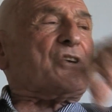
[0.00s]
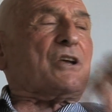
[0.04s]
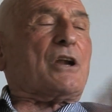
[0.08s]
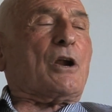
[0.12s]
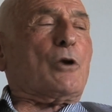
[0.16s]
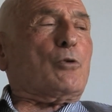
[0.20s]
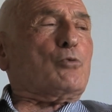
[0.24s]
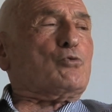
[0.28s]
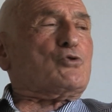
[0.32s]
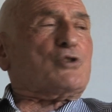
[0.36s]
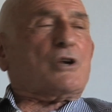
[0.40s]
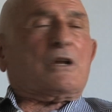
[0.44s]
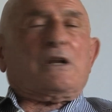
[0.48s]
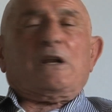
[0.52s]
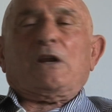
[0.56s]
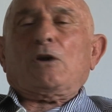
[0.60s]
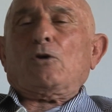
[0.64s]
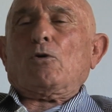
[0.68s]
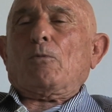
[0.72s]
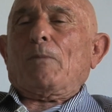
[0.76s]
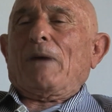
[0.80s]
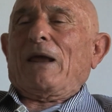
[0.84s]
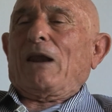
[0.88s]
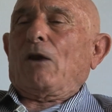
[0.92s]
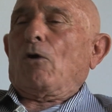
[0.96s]

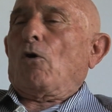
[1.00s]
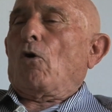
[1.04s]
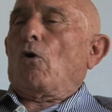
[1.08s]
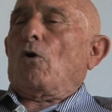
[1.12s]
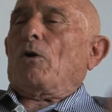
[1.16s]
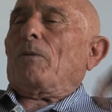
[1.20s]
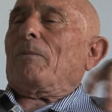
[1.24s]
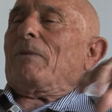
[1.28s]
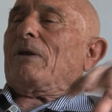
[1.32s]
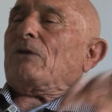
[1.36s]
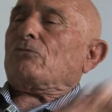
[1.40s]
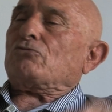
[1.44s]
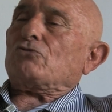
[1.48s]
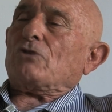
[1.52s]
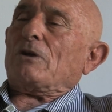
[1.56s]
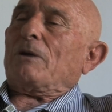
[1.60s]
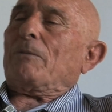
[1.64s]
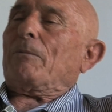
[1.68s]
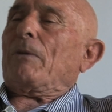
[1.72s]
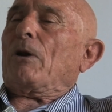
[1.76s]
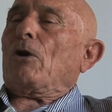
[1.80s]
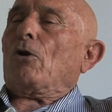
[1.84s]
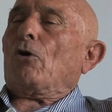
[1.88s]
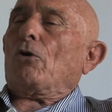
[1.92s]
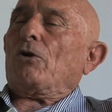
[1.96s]
Lucianino Meloni, Lucianino
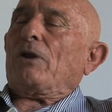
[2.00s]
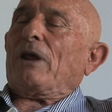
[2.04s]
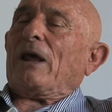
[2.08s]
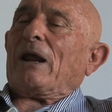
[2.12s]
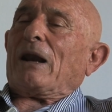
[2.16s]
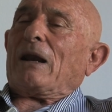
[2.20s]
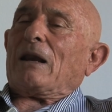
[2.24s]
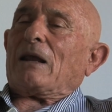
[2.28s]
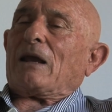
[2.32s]
Meloni era